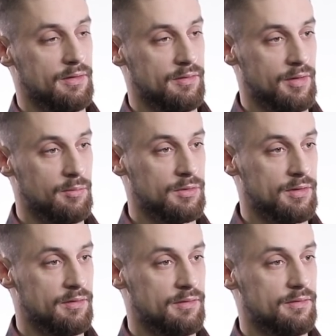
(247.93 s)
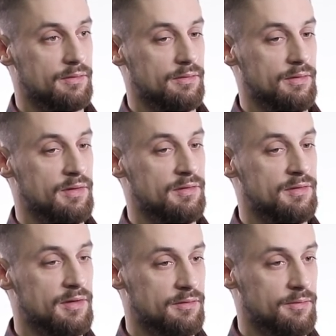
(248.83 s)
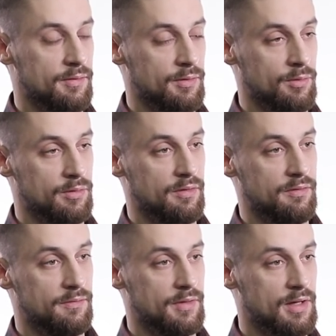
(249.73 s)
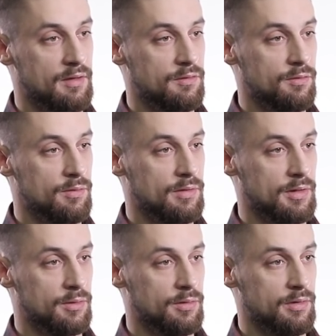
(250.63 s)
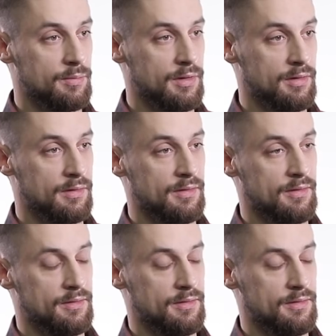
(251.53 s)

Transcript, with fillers: разработать естественную классификацию, которая бы